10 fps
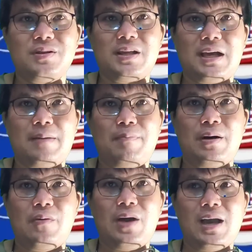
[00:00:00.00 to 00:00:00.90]
นะครับเพ
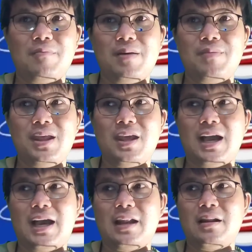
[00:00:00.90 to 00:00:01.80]
ราะว่ามันมี
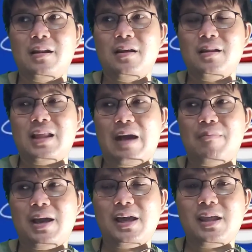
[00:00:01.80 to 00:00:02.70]
การ
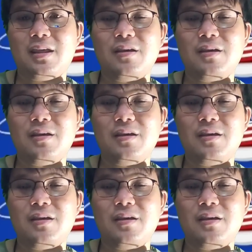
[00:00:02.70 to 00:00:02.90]
ทำให้